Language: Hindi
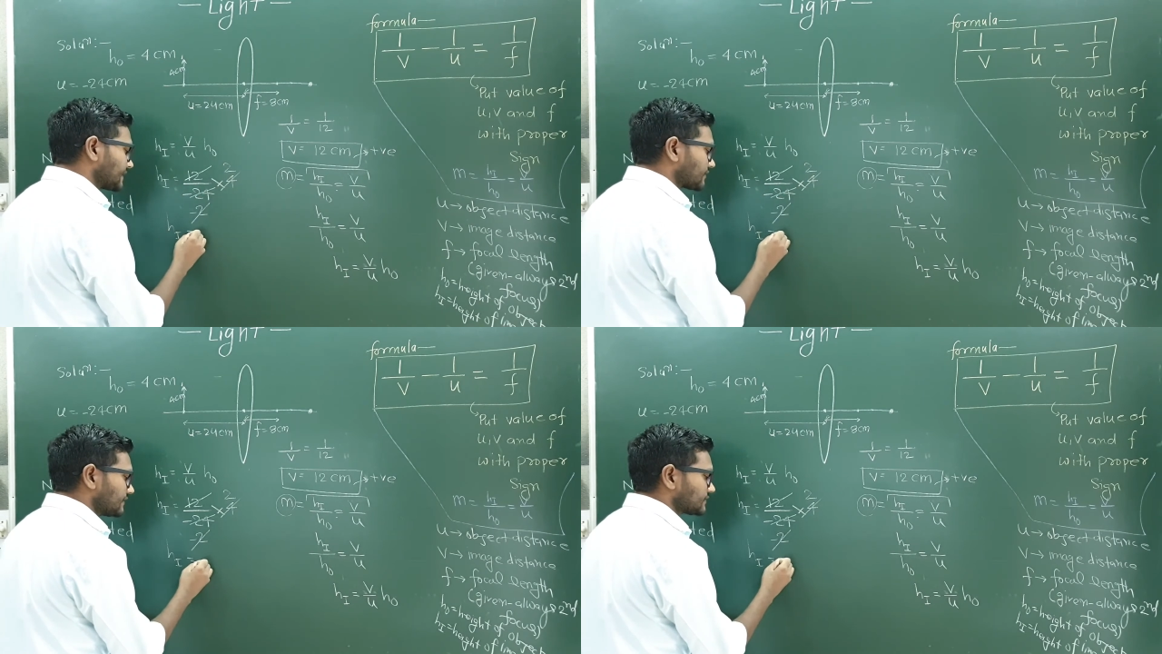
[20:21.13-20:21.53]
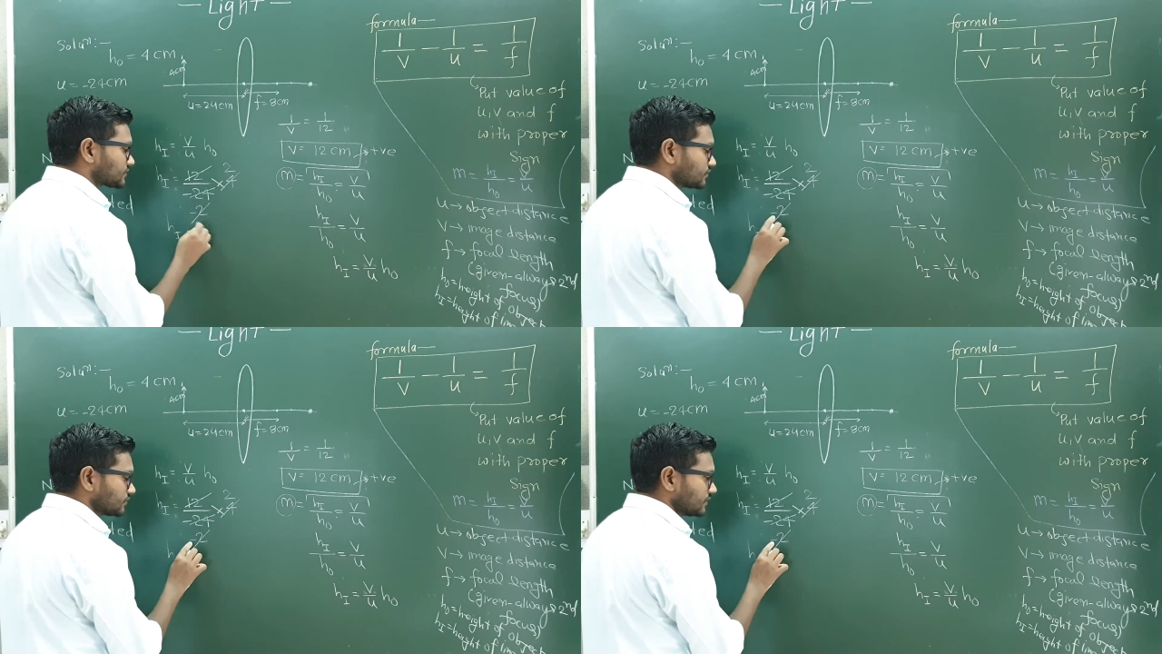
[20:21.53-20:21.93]
इक्वल्स
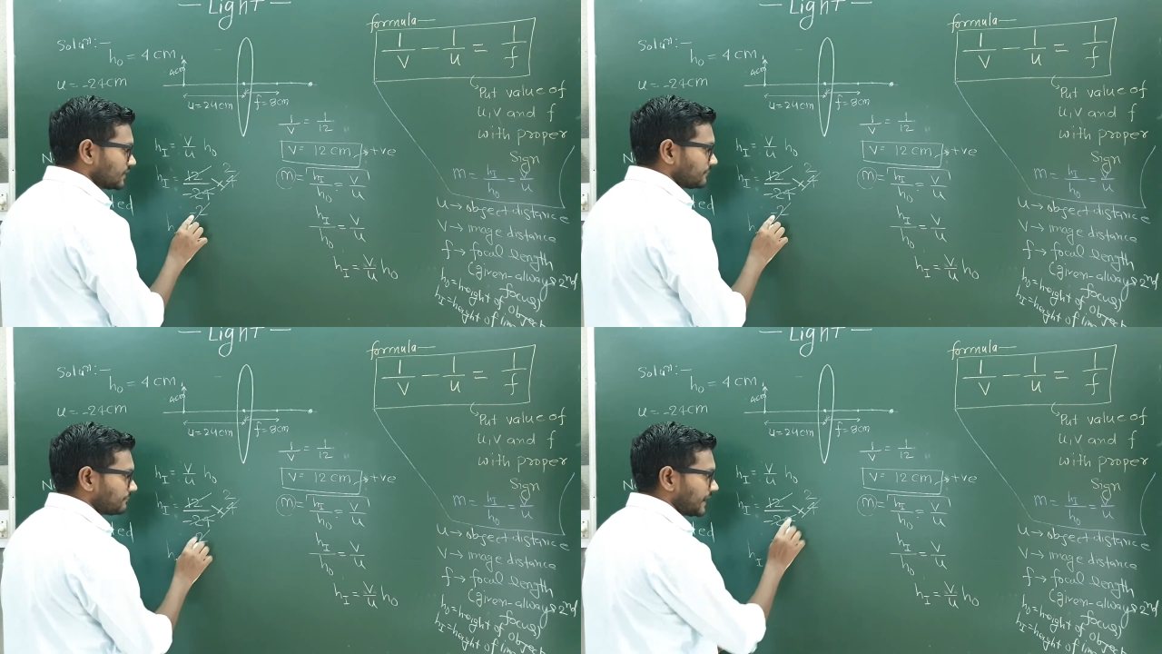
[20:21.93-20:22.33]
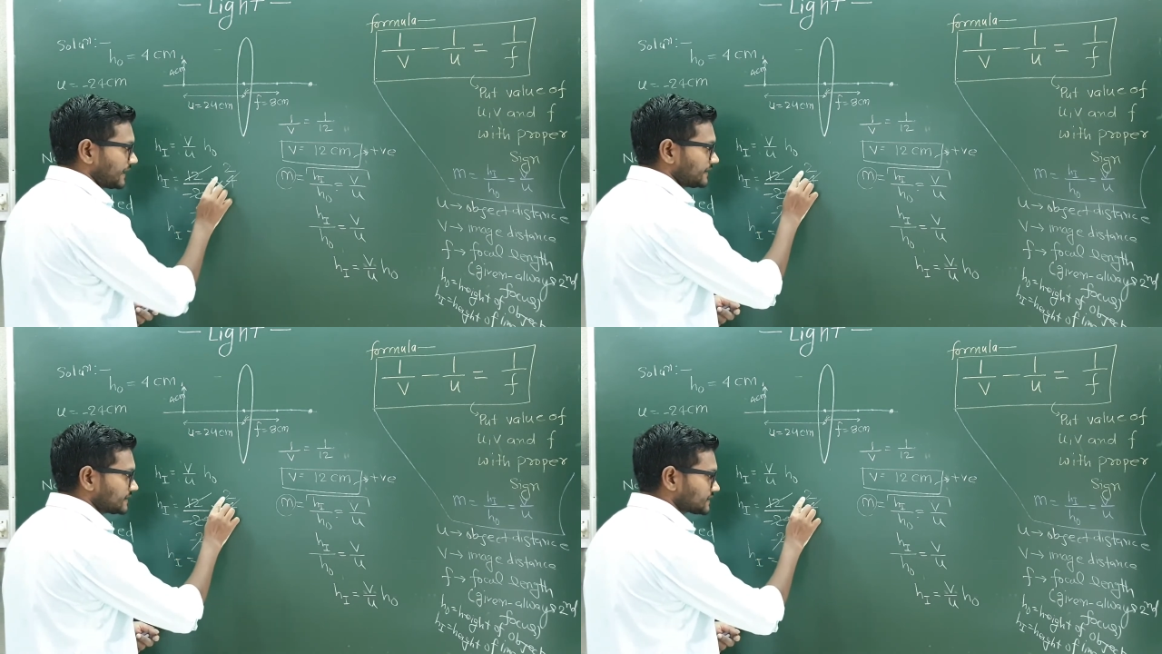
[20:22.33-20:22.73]
टू
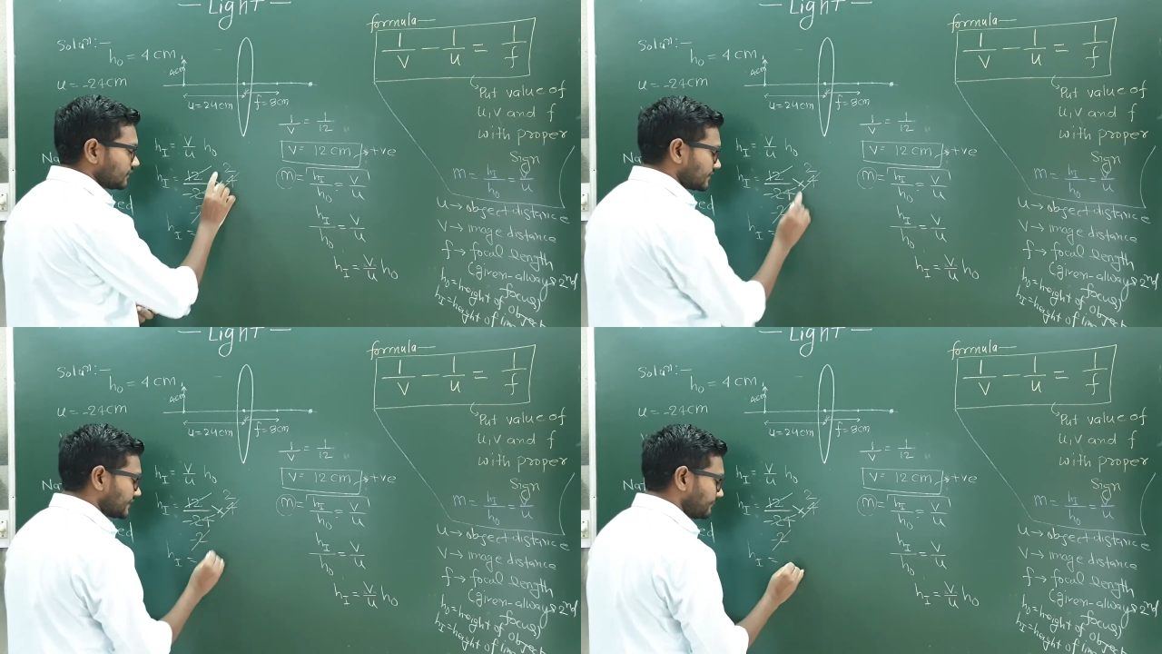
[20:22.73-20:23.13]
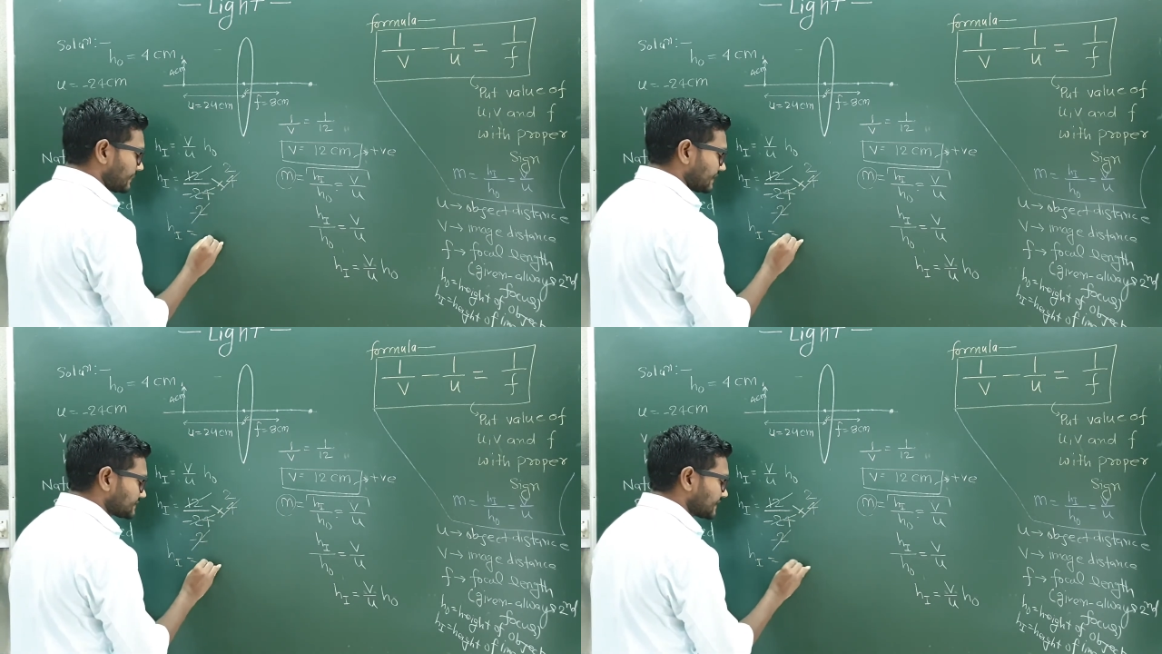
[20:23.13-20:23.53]
माइनस और ये
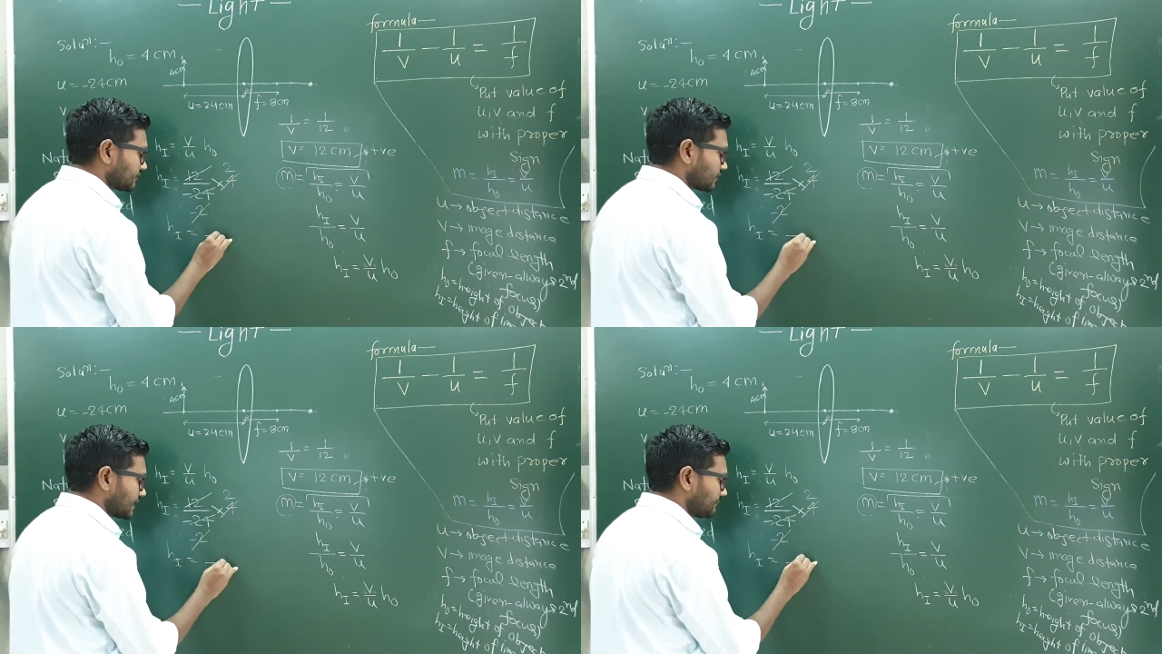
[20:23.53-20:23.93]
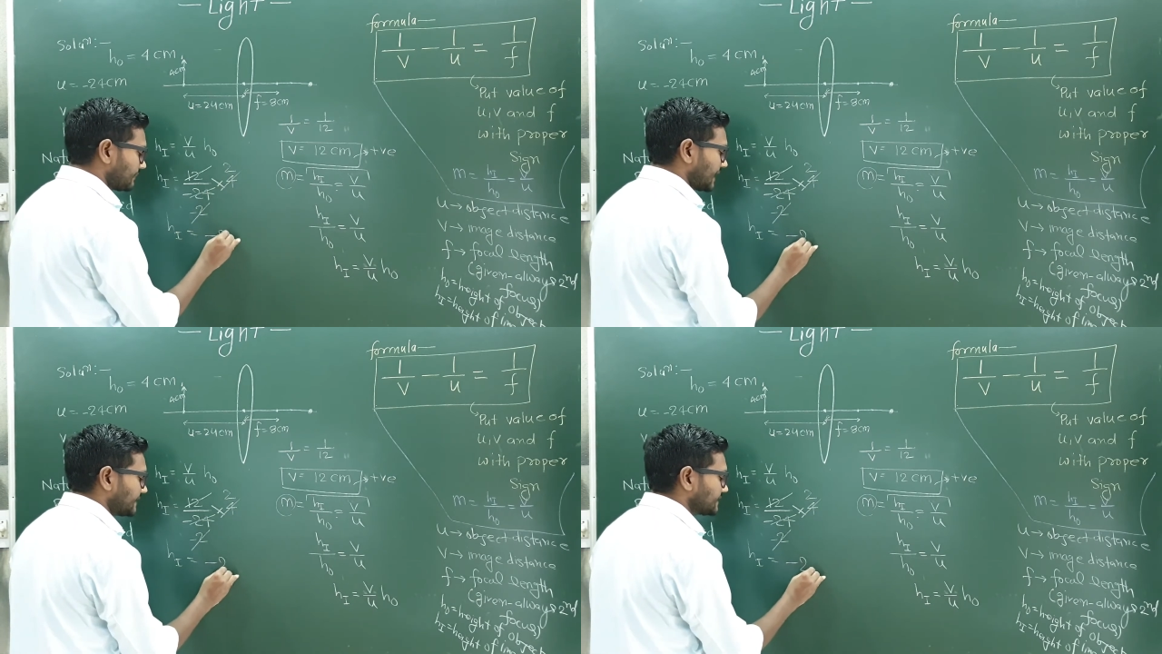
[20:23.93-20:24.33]
प्लस है तो क्या
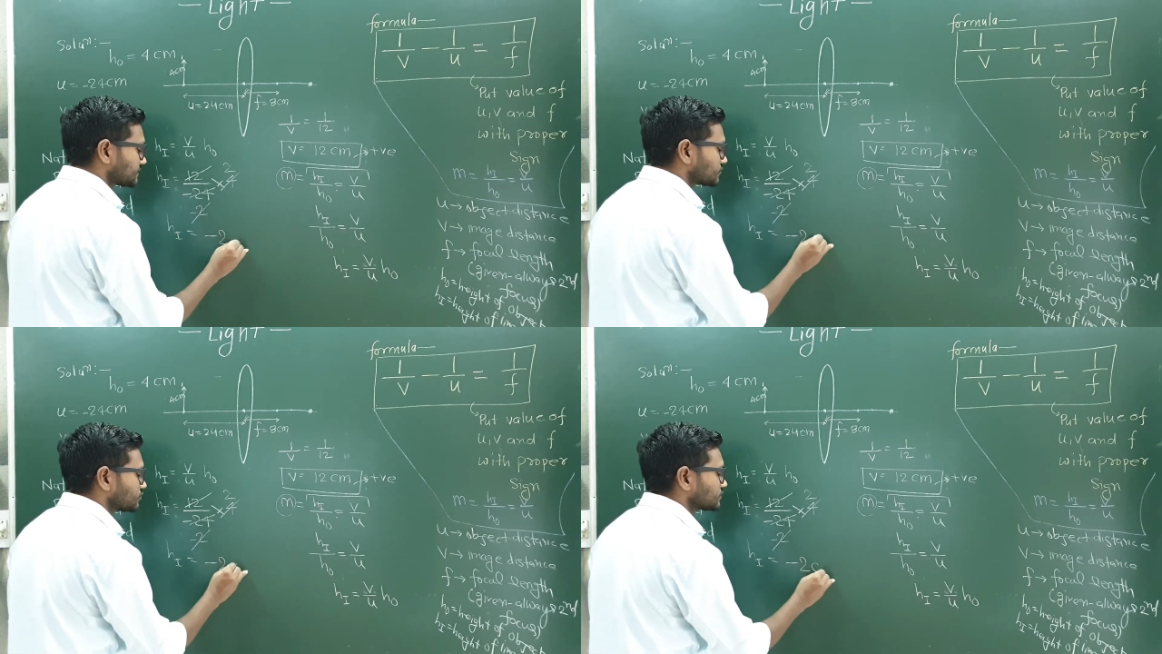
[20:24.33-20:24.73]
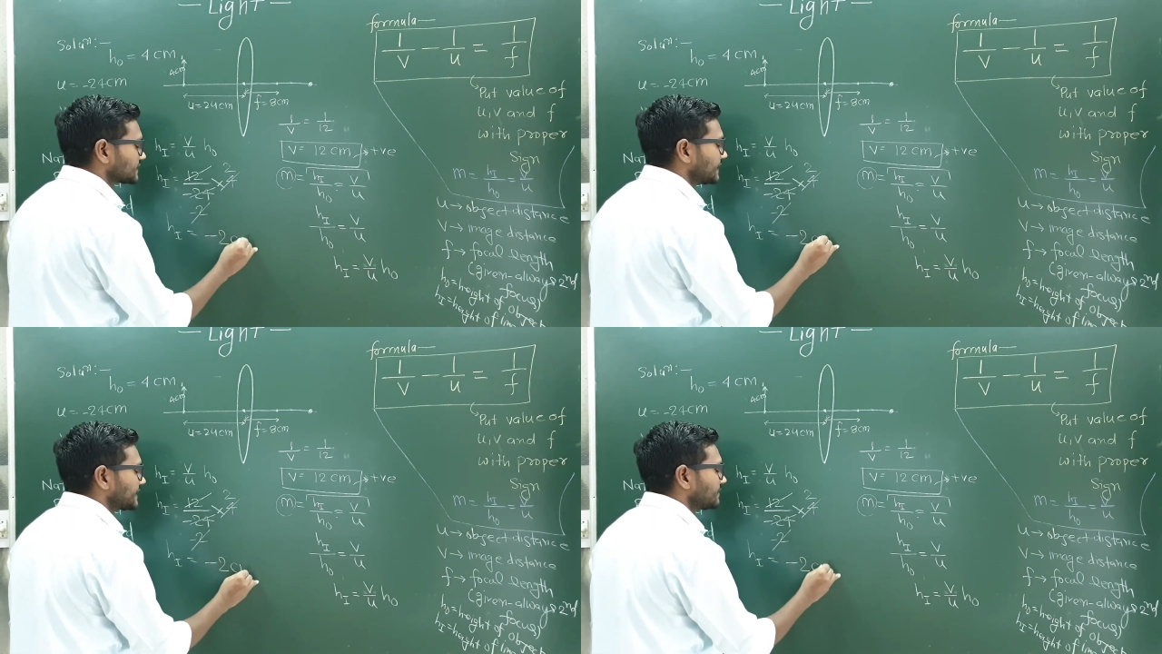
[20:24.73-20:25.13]
माइनस टू
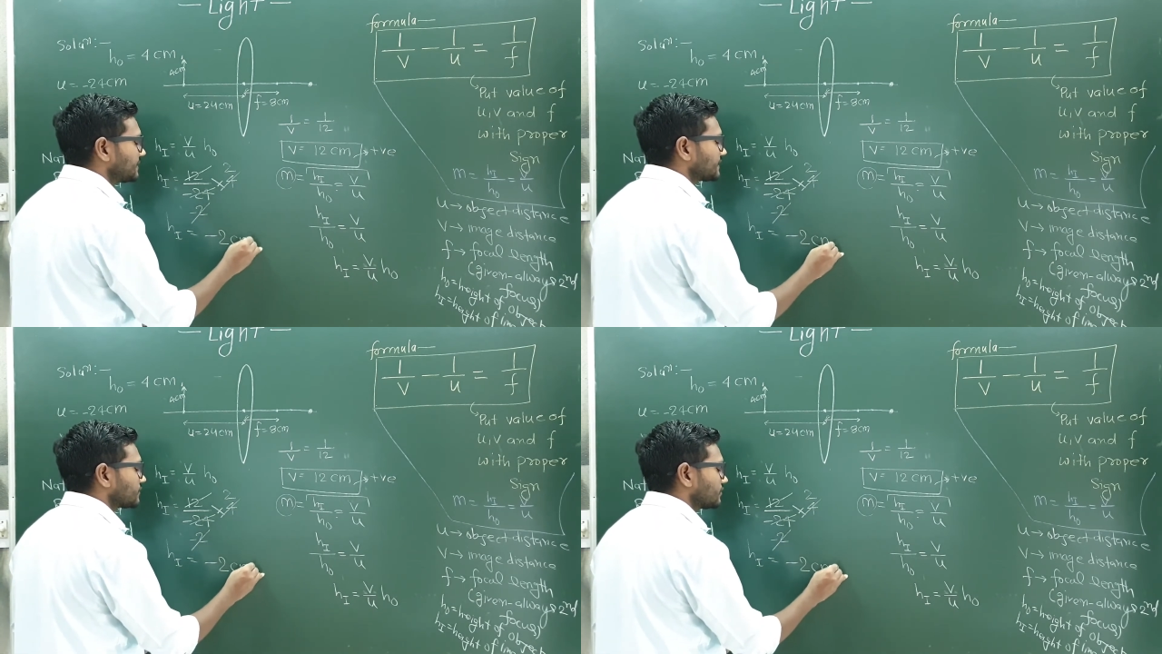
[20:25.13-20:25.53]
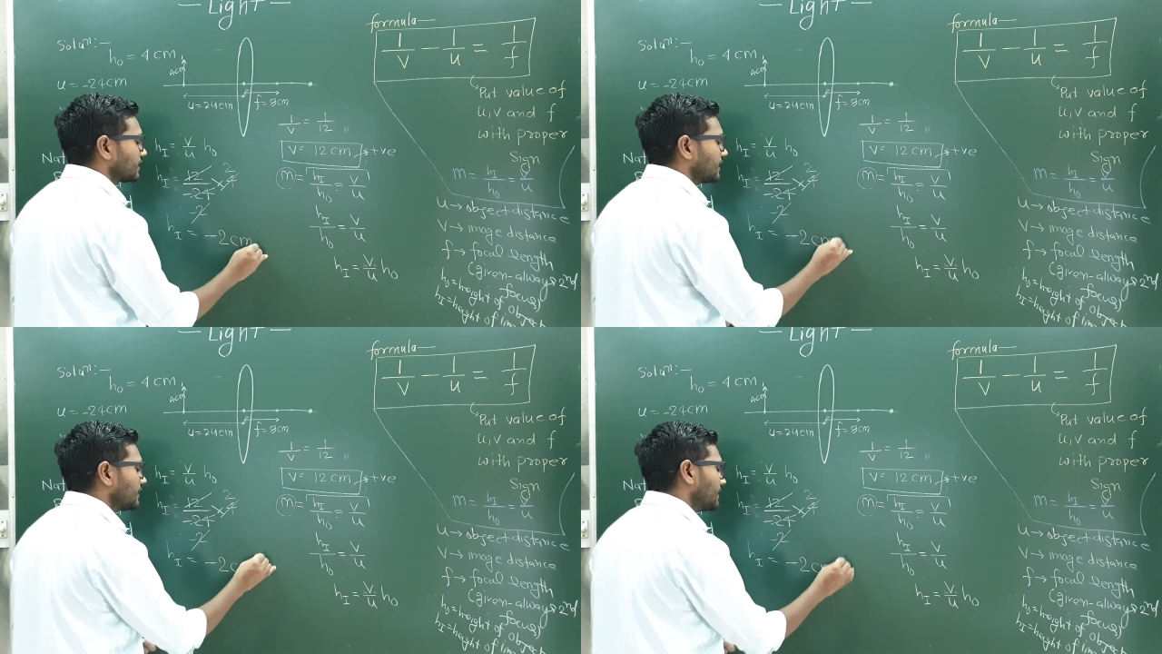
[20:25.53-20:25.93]
सेंटीमीटर
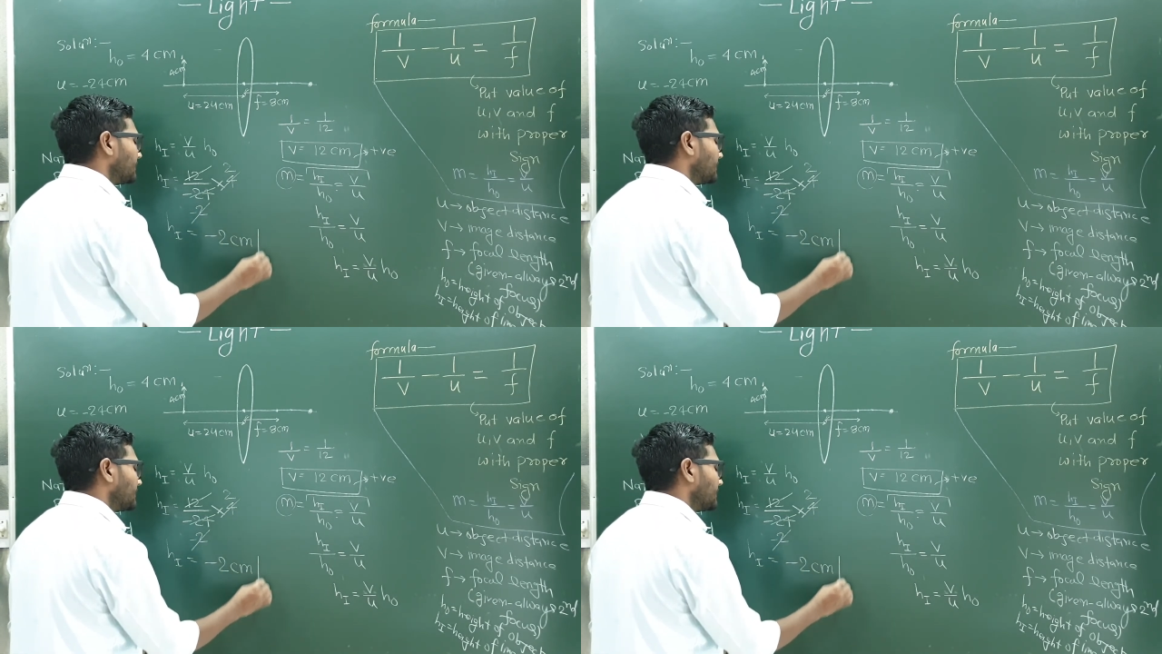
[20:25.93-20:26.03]
होगा